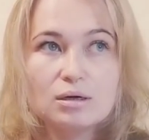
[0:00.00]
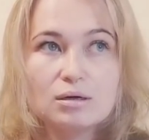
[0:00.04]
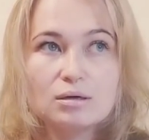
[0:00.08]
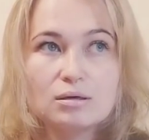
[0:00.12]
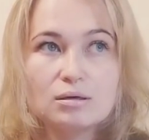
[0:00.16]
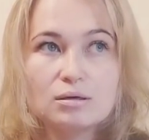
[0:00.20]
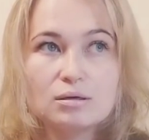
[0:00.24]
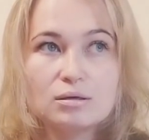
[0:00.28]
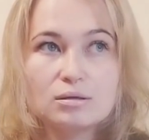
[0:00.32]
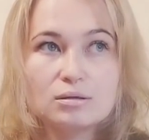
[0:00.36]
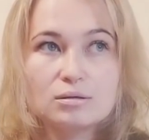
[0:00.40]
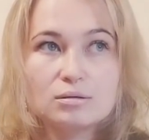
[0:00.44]

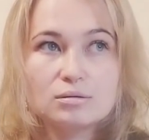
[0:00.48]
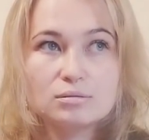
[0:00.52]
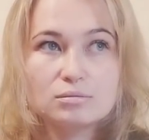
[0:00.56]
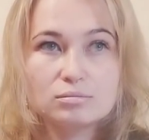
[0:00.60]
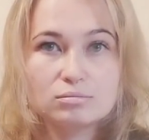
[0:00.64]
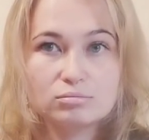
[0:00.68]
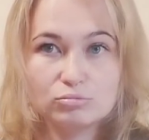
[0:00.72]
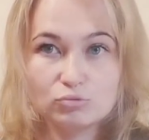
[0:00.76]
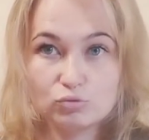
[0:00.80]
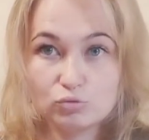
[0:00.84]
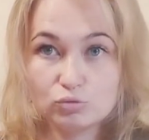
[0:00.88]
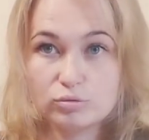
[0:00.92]
Э,
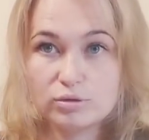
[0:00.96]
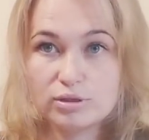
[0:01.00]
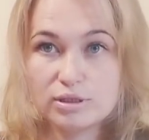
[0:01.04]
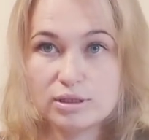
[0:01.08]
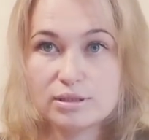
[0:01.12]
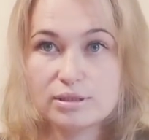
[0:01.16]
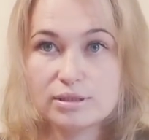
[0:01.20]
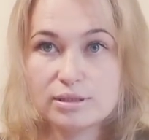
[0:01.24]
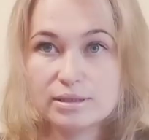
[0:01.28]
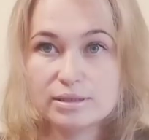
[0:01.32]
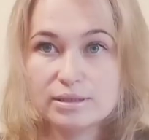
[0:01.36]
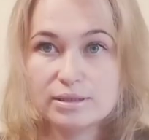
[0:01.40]
ну, с
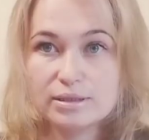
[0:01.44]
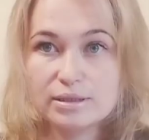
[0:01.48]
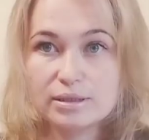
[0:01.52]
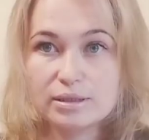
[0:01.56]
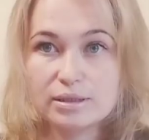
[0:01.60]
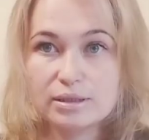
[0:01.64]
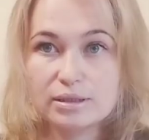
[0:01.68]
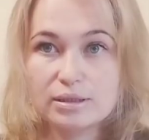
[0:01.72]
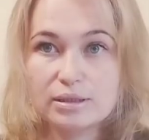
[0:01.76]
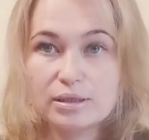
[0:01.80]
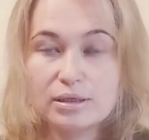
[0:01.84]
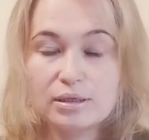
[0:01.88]
детской
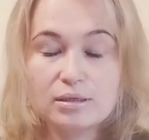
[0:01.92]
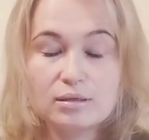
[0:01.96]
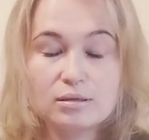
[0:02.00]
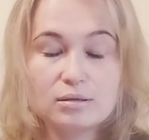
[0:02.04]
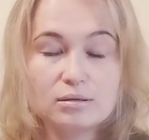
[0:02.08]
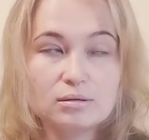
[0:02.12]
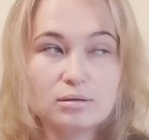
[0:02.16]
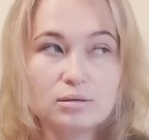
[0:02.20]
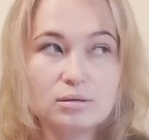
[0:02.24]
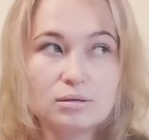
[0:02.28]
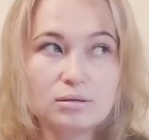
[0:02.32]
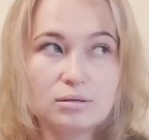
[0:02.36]
стиркой,
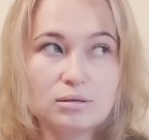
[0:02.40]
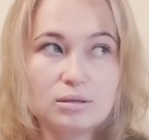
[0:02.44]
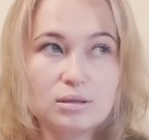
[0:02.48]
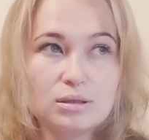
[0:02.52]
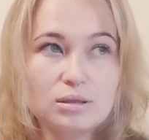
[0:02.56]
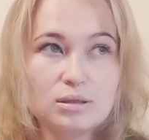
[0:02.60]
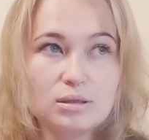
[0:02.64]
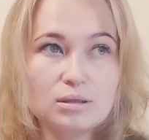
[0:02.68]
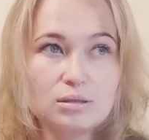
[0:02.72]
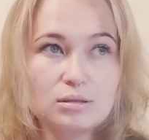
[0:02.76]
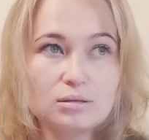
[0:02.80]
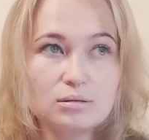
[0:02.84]
да,
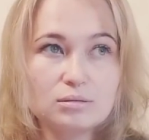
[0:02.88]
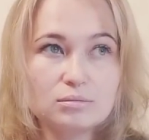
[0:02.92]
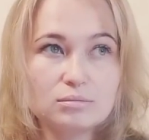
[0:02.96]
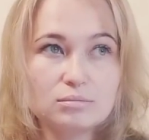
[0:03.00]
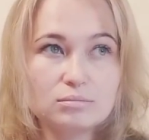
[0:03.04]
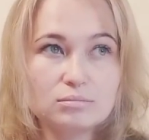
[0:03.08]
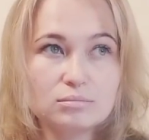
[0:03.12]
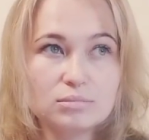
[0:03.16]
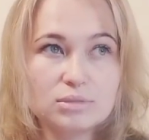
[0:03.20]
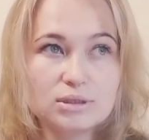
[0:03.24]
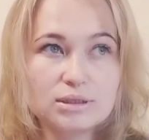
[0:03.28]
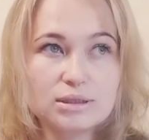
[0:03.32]
и
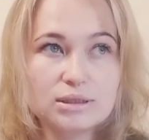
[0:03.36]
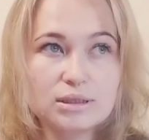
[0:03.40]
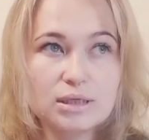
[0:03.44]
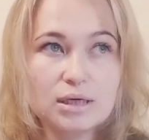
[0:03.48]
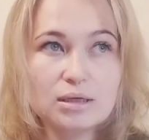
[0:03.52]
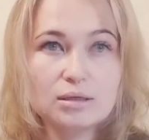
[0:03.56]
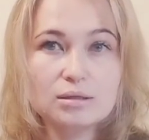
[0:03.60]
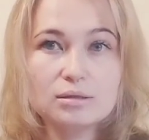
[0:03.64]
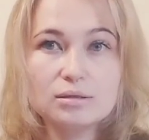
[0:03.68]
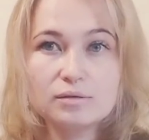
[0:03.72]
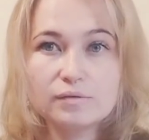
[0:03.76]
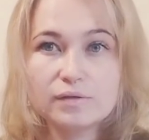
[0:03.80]

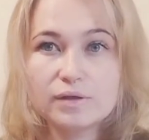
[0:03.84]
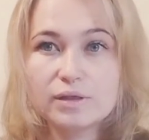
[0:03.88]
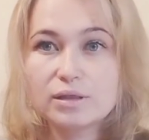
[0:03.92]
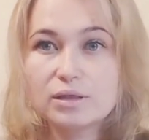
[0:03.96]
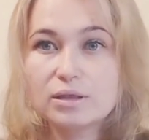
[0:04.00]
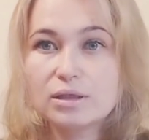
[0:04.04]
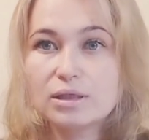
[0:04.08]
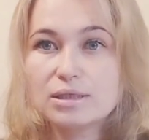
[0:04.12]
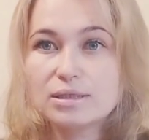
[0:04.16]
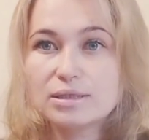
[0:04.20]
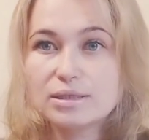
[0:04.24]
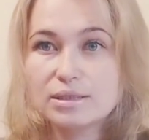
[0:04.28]
стирала,
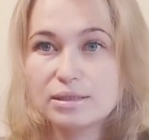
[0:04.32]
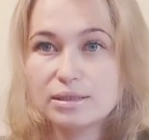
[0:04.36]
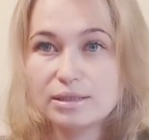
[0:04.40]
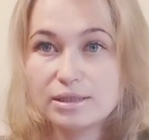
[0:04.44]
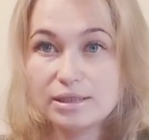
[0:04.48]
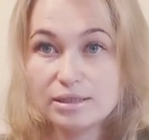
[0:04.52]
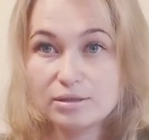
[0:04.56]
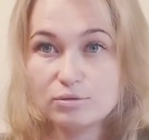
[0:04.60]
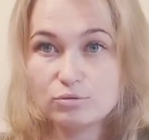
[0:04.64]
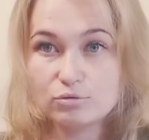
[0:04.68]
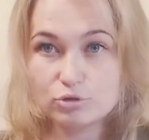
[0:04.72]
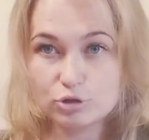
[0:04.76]
наверное, раза
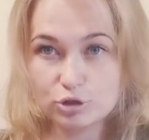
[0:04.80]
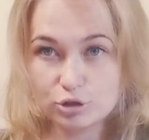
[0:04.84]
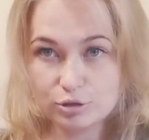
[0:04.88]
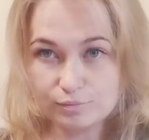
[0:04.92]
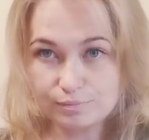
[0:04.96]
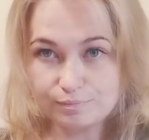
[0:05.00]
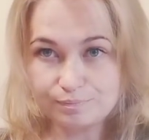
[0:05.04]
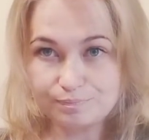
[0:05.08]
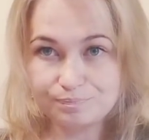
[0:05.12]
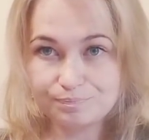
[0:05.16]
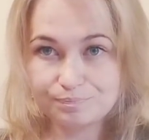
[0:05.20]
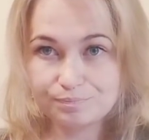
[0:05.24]
три
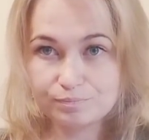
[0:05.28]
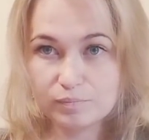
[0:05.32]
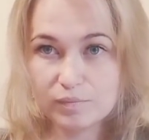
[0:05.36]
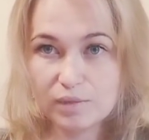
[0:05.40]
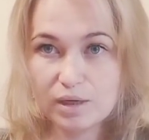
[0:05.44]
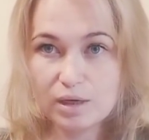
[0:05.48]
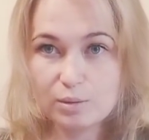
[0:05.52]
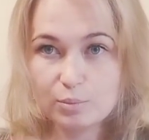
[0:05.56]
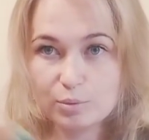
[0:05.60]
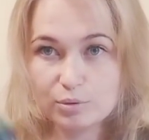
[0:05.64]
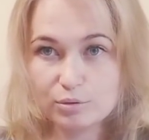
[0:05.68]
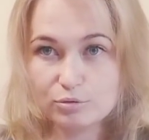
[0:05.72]
уже.
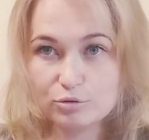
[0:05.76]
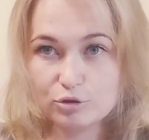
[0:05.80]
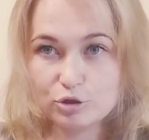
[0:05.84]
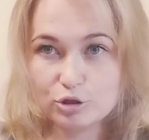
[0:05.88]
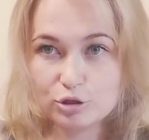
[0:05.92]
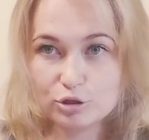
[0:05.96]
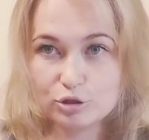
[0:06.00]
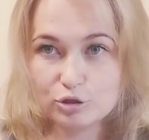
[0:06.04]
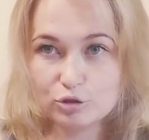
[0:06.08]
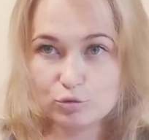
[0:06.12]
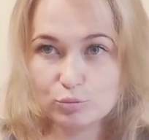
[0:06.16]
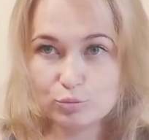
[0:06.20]
Так
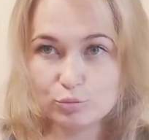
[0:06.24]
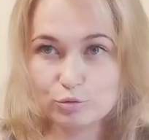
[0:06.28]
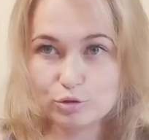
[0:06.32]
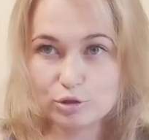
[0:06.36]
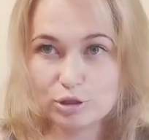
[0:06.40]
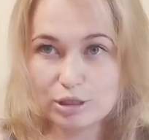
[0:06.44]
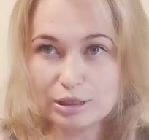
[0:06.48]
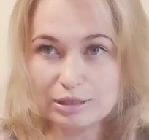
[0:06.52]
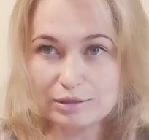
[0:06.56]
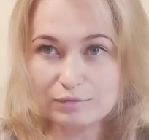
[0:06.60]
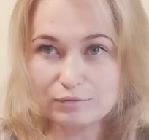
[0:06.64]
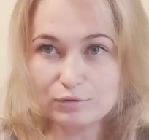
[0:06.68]
получилось, что
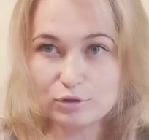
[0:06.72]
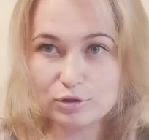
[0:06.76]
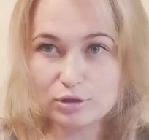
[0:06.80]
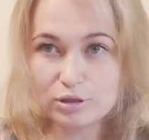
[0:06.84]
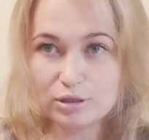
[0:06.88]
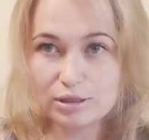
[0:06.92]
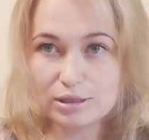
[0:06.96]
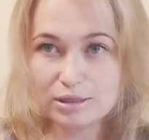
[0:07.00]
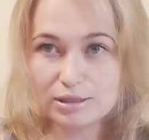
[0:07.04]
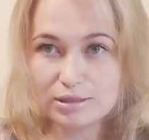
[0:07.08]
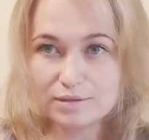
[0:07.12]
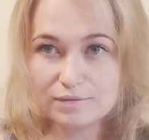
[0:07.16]
просто они вот
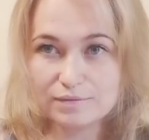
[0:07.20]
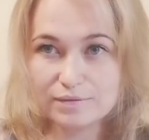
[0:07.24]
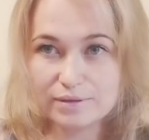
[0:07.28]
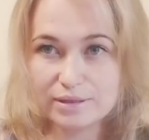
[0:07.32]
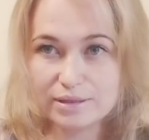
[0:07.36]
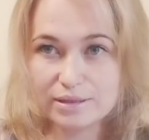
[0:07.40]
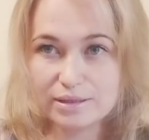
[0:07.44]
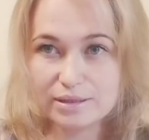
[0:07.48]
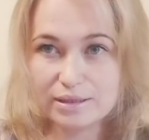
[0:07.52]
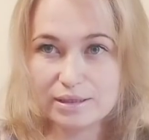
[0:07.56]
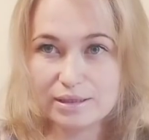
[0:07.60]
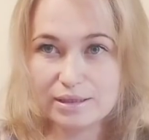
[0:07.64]
как раз
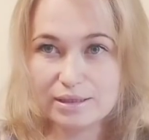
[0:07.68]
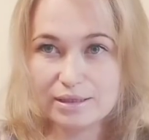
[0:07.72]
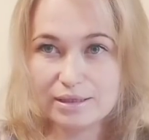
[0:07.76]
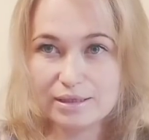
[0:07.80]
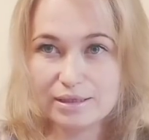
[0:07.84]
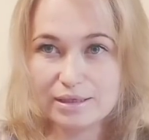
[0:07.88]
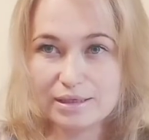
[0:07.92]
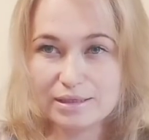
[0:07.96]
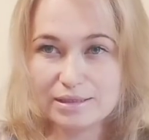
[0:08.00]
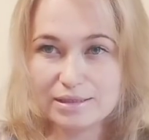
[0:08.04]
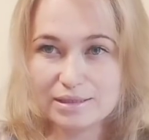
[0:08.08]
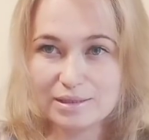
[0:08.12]
высохли, и
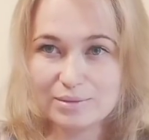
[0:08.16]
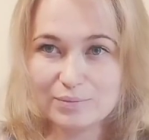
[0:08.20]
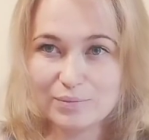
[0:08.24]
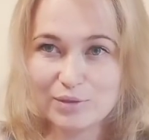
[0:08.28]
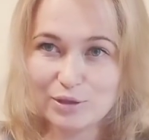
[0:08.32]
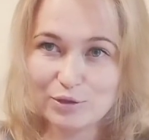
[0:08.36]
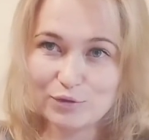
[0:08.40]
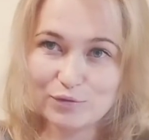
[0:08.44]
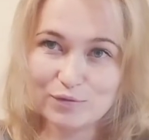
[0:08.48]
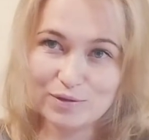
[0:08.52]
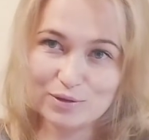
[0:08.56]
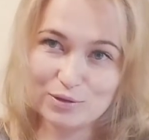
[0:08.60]
я
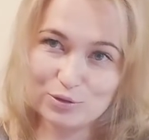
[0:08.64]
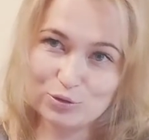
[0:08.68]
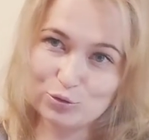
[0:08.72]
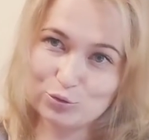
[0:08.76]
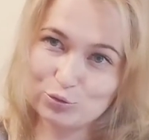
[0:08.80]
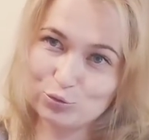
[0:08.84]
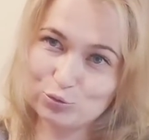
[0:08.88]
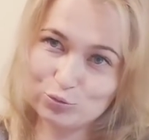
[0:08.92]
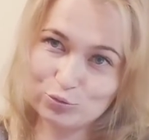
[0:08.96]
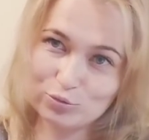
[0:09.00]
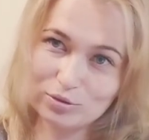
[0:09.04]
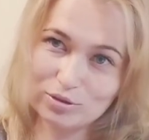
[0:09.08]
снимаю
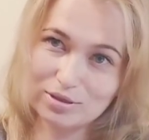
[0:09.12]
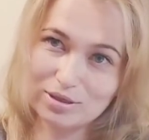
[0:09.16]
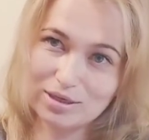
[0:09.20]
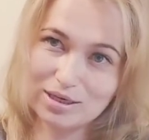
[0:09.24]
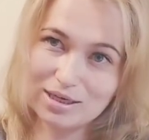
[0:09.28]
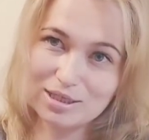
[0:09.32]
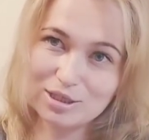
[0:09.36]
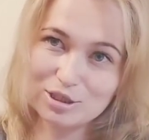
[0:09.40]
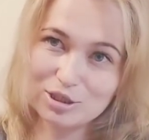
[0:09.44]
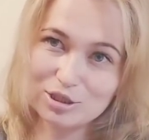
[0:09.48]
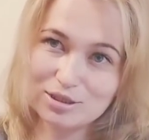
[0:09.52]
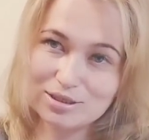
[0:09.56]
видео. Ну,
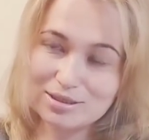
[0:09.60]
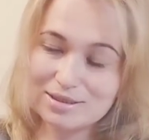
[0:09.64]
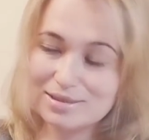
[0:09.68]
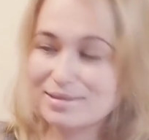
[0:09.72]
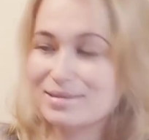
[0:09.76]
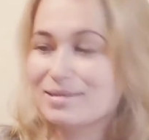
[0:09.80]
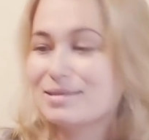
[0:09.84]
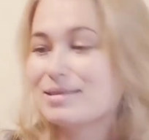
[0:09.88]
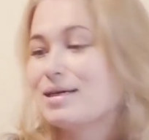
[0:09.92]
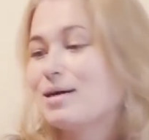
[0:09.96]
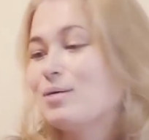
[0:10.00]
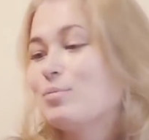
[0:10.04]
какая же
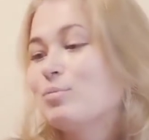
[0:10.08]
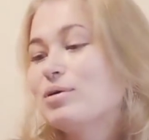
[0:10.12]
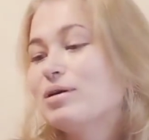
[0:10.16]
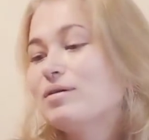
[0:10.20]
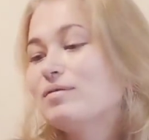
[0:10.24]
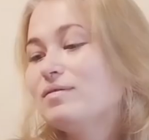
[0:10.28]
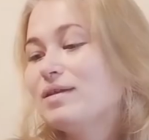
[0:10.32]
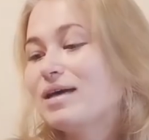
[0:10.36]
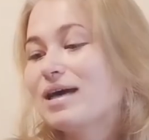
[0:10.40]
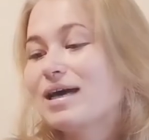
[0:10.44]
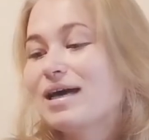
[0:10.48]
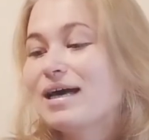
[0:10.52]
красота,
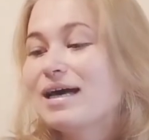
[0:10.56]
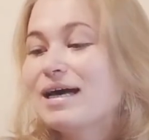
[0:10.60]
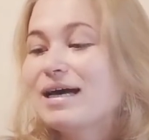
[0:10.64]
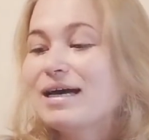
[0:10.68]
правда?